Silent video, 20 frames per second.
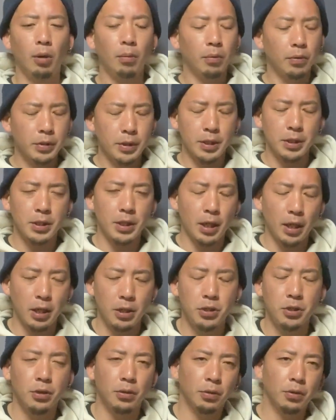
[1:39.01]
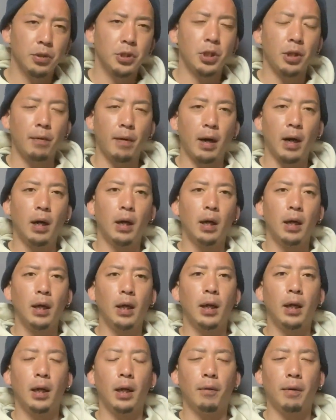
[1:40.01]
もう全然印象としては、
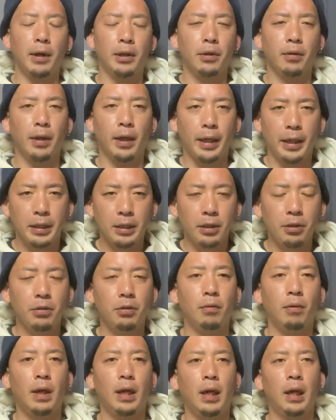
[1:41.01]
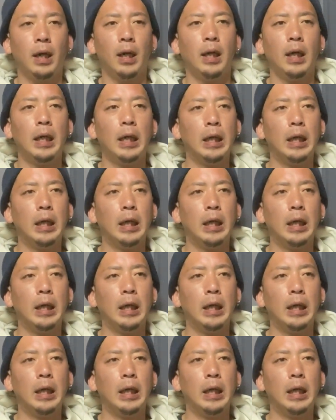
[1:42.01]
えー、ワイドな絵っていうのは